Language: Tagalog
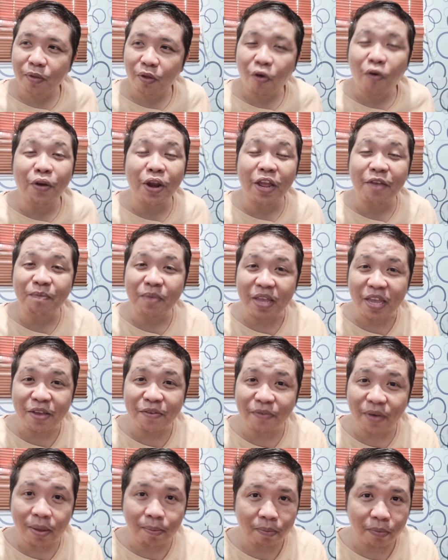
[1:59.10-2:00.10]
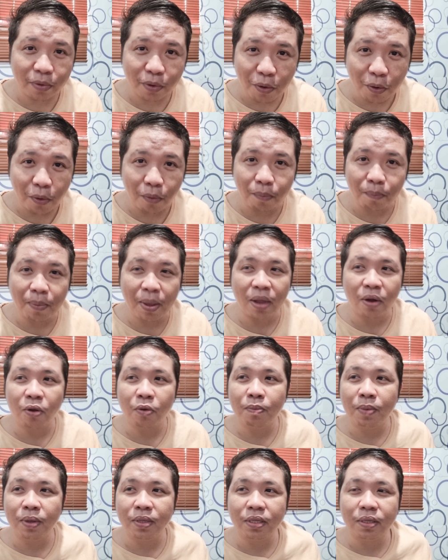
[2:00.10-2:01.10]
correct me if I'm wrong, pero
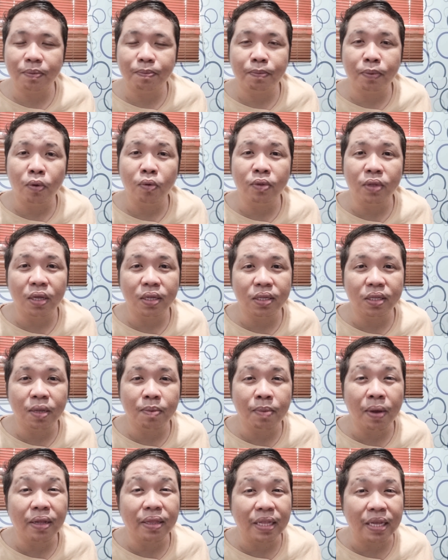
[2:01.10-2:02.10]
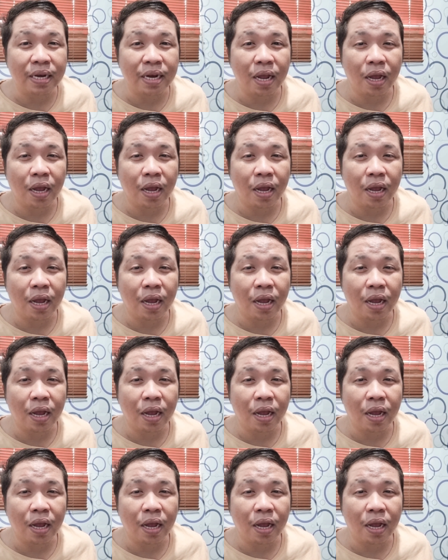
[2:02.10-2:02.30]
mas prone kasi sa bacteria